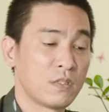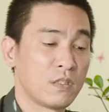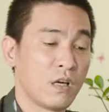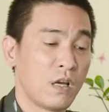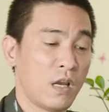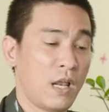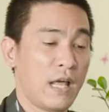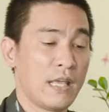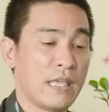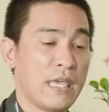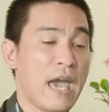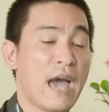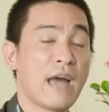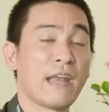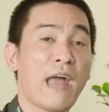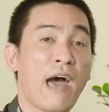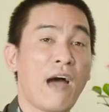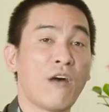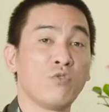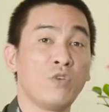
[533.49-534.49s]
cho nên là gia
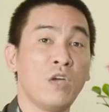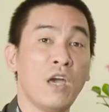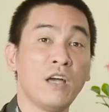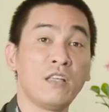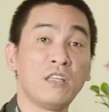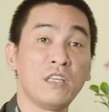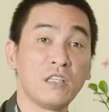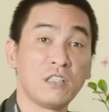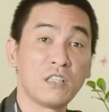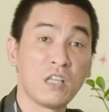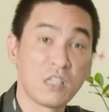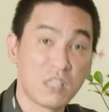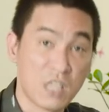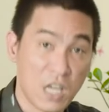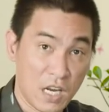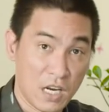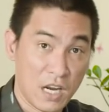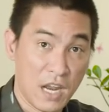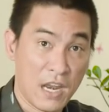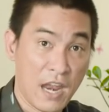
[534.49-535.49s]
đạo dễ chị sinh
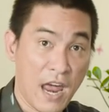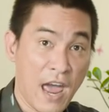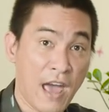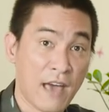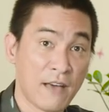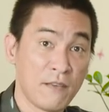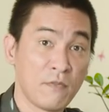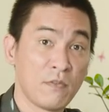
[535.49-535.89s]
chuyện rầy rà